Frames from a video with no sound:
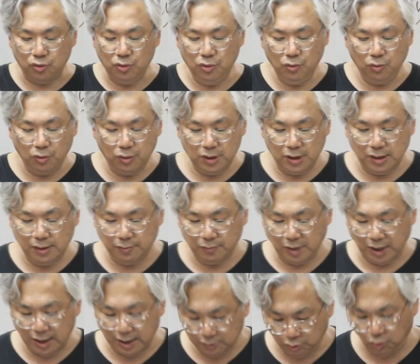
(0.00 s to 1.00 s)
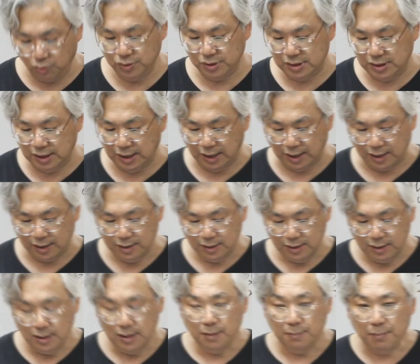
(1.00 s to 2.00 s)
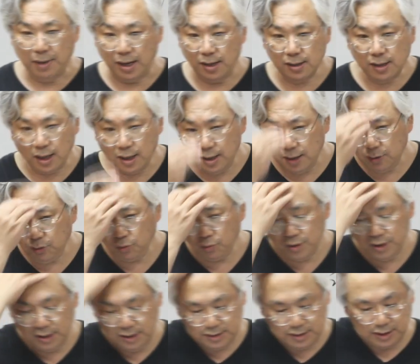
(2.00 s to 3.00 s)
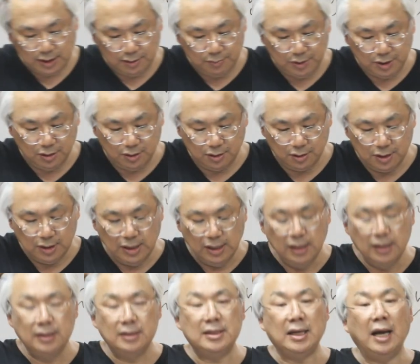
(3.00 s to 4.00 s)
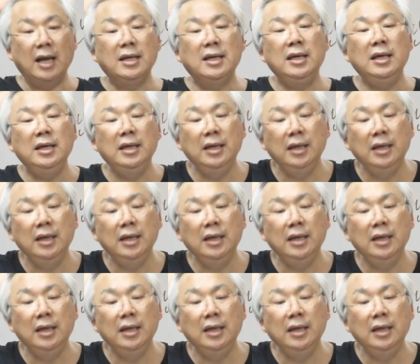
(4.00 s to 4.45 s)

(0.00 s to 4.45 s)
주인공인과 동시에 말과 행동이 일치하며 자기